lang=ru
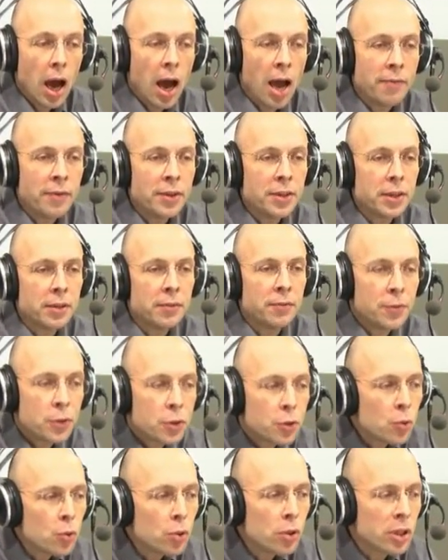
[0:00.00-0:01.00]
А ведь
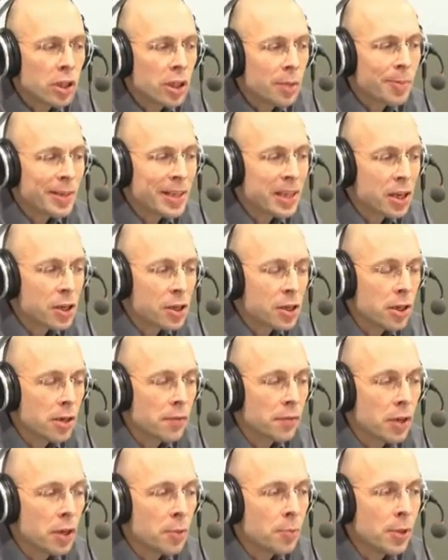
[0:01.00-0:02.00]
везут-то
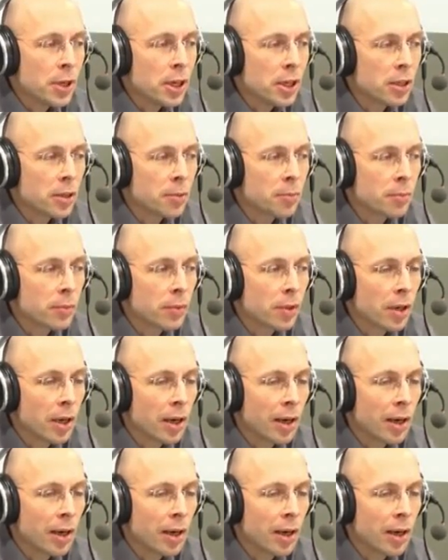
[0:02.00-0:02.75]
пассажиров и при этом